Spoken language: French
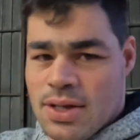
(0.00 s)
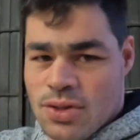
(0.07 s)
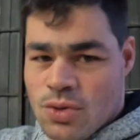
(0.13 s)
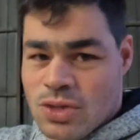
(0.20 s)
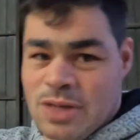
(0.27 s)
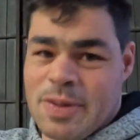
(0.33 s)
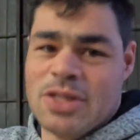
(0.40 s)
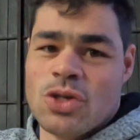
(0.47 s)
Donc
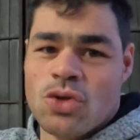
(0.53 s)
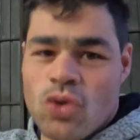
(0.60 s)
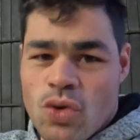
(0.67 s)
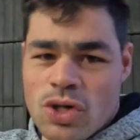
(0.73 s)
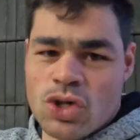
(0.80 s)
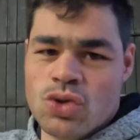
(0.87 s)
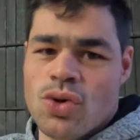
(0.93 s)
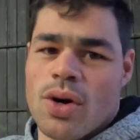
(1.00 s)
ça se passe sur
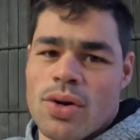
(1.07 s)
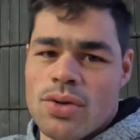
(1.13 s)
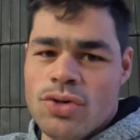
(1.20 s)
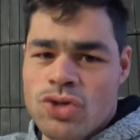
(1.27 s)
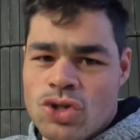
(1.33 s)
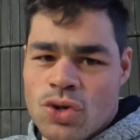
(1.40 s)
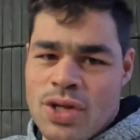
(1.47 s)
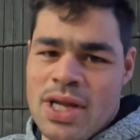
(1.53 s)
trois jours.
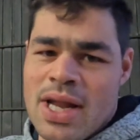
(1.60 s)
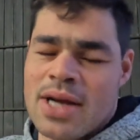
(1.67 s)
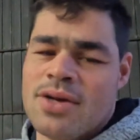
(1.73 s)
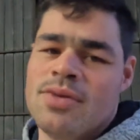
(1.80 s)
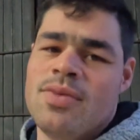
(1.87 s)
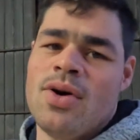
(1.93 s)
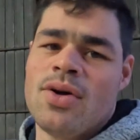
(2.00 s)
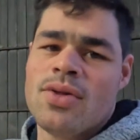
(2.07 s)
Une journée, la
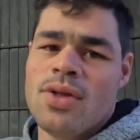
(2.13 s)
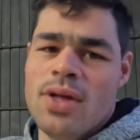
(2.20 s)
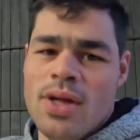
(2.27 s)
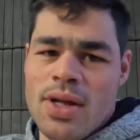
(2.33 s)
commande.